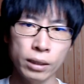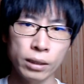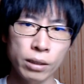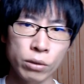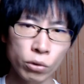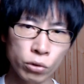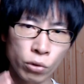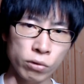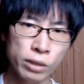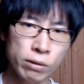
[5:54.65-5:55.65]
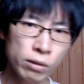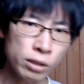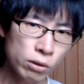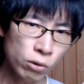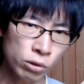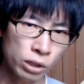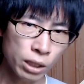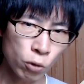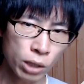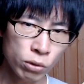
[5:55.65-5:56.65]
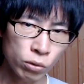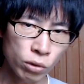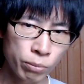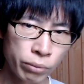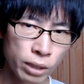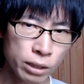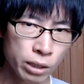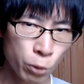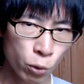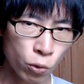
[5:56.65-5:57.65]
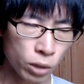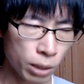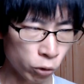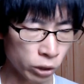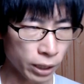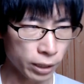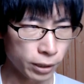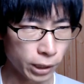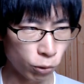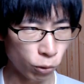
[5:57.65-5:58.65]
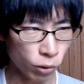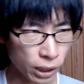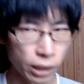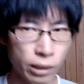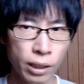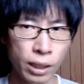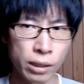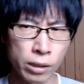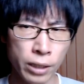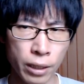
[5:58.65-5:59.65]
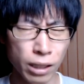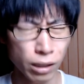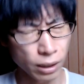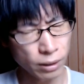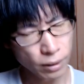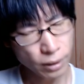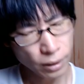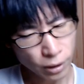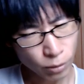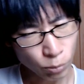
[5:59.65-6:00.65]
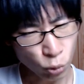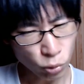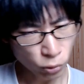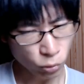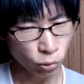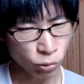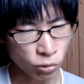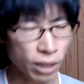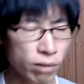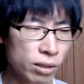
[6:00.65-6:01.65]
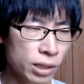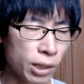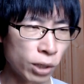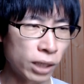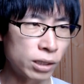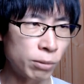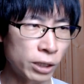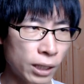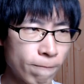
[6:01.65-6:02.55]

で、その直接指導してもらうことで、プラセボ効果も期待できるのかなって感じで、なんか、僕はちょっとうさんくささを感じました。